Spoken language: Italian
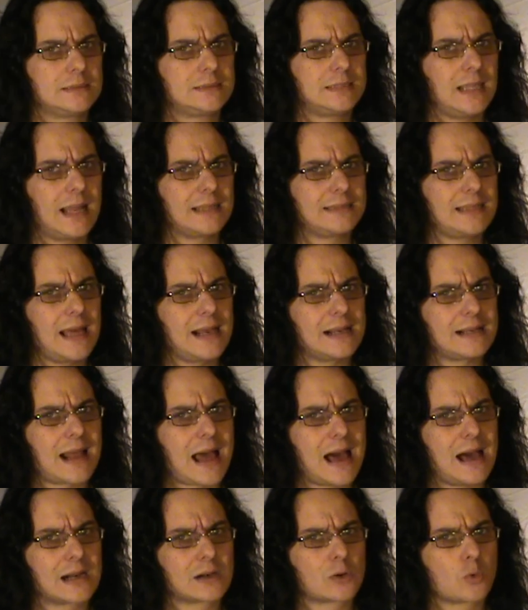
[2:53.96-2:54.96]
se la
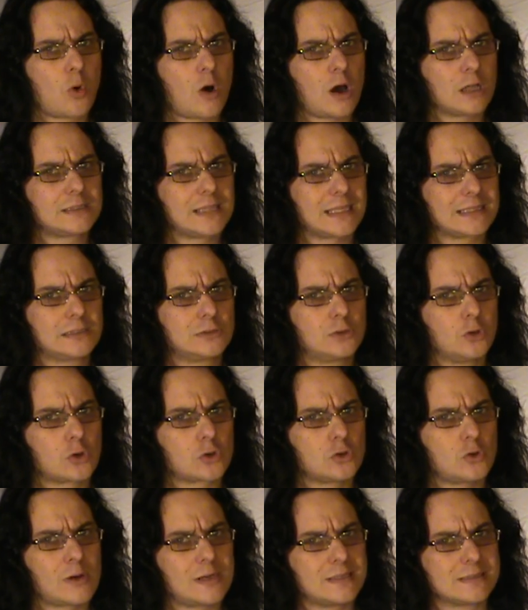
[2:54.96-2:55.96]
Terra ruota
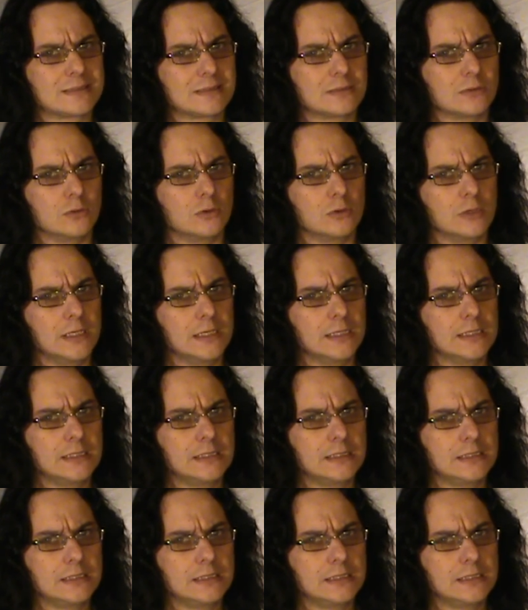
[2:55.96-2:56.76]
attorno al Sole,